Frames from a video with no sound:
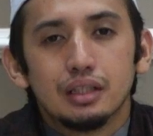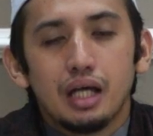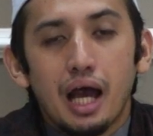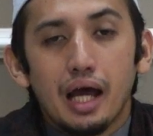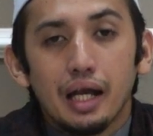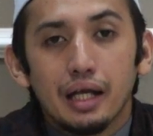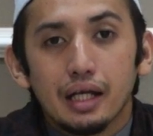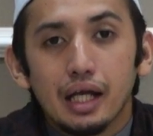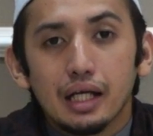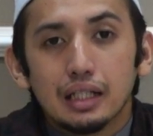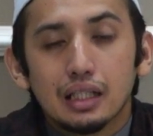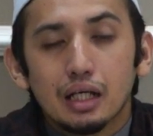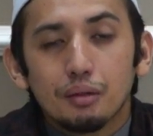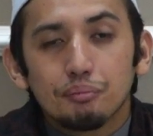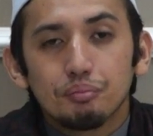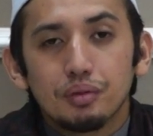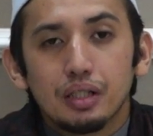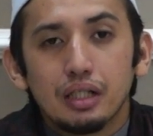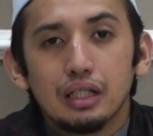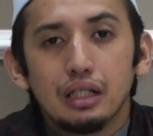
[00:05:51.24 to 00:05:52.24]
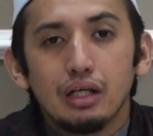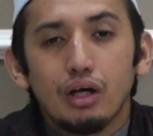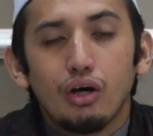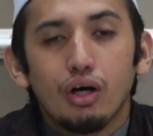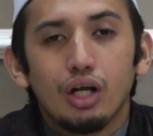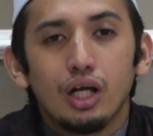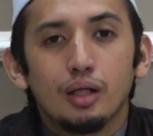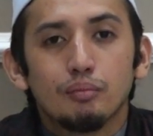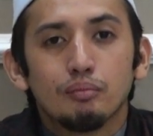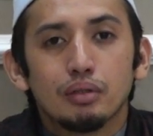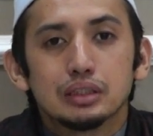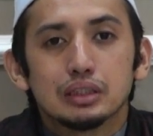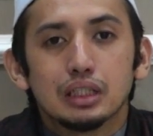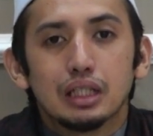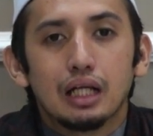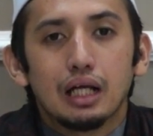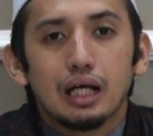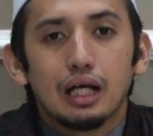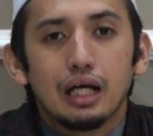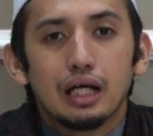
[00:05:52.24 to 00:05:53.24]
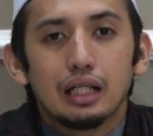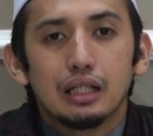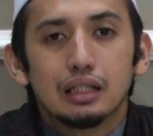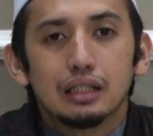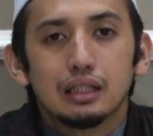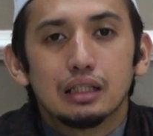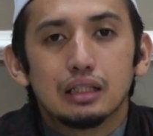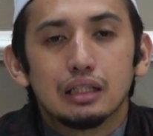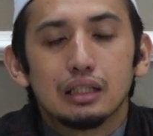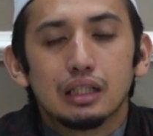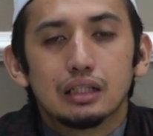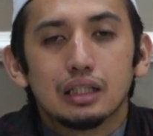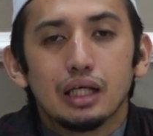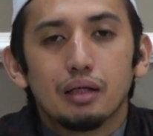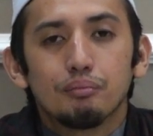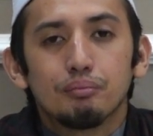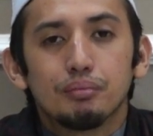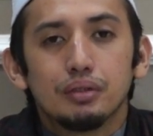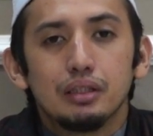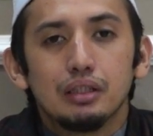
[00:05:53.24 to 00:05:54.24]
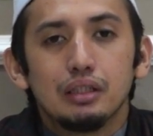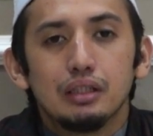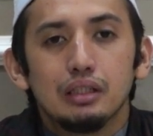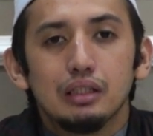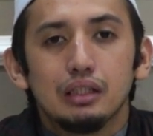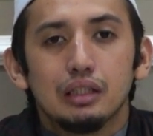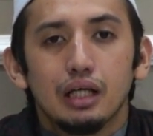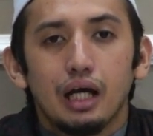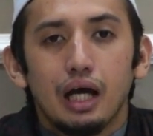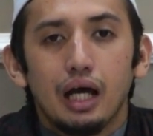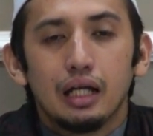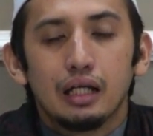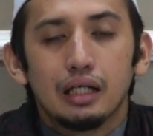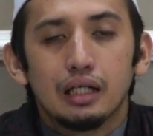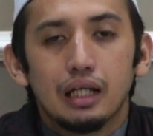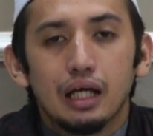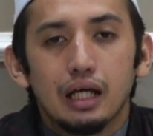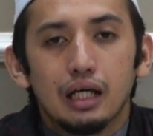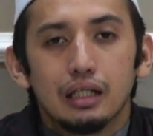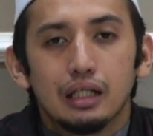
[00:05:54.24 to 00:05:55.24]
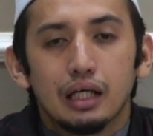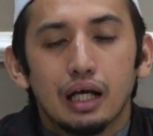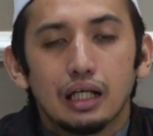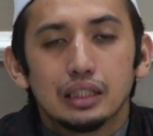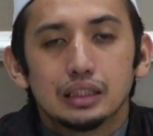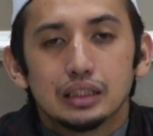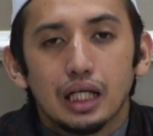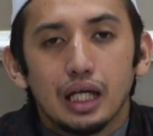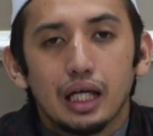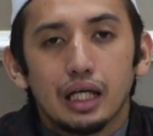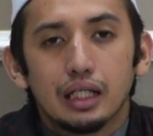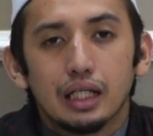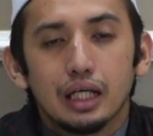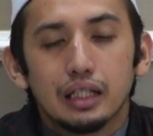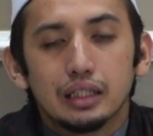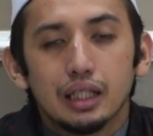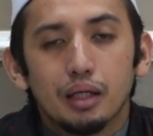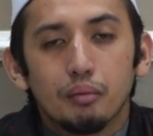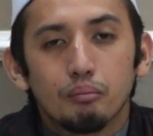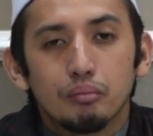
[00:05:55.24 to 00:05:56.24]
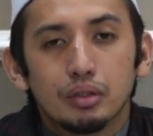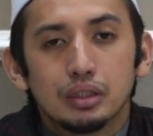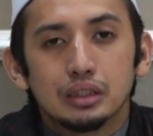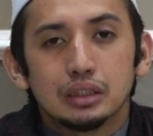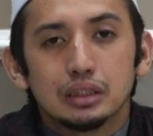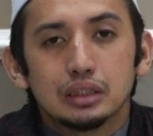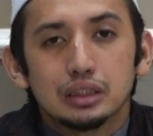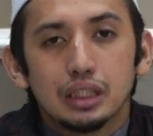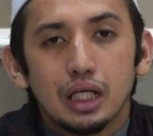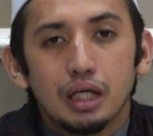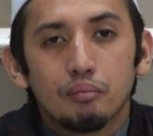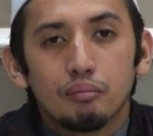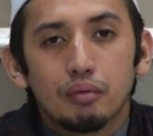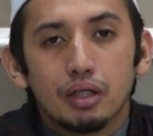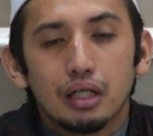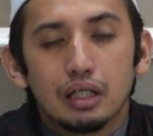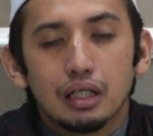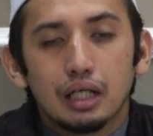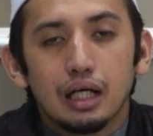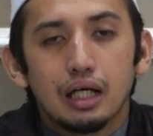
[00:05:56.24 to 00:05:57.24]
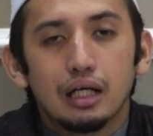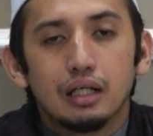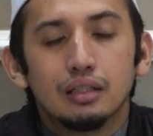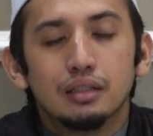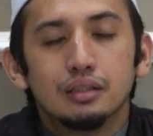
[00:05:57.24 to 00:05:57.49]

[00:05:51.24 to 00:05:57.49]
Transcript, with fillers: Anda terpilih oleh masyarakat, tetapi Anda dengan seenaknya menyiksa mereka